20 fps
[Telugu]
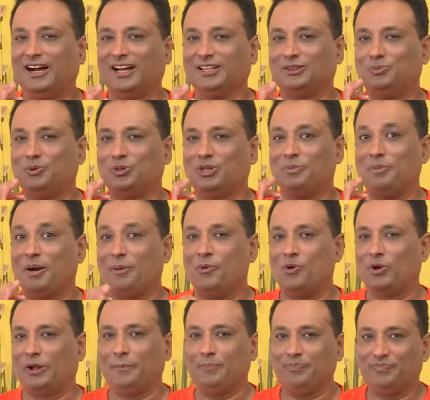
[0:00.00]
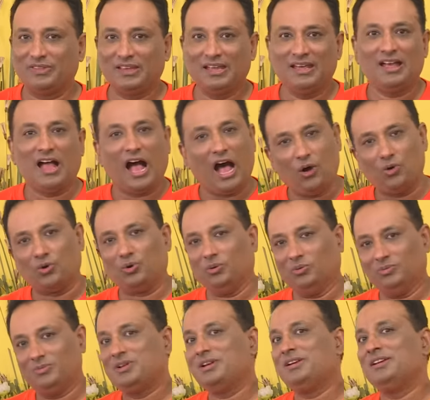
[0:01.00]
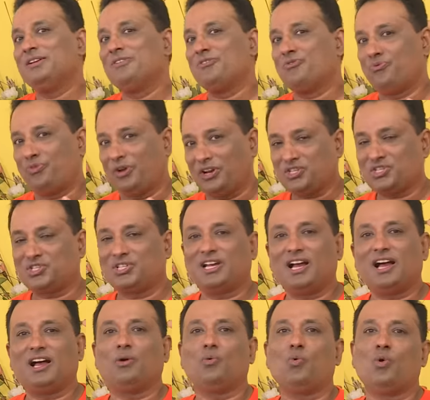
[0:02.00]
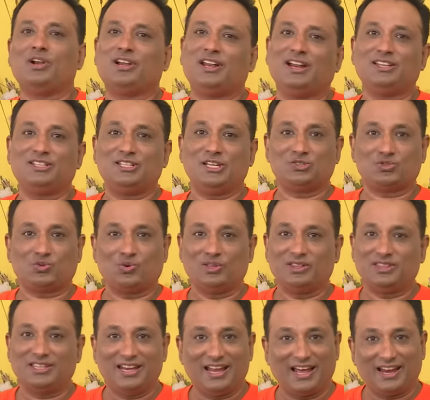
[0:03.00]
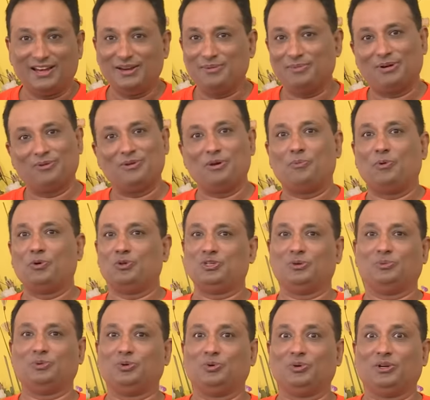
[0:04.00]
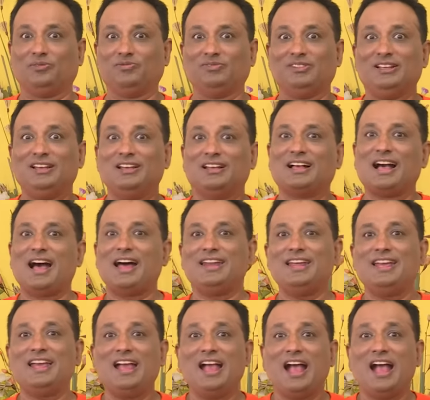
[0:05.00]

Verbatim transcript: అద్భుతం అమోఘం అవును ఫ్రెష్గా వంటలు చేసుకొని తినాలని మనం ఎప్పుడు చెబుతుంటాం కానీ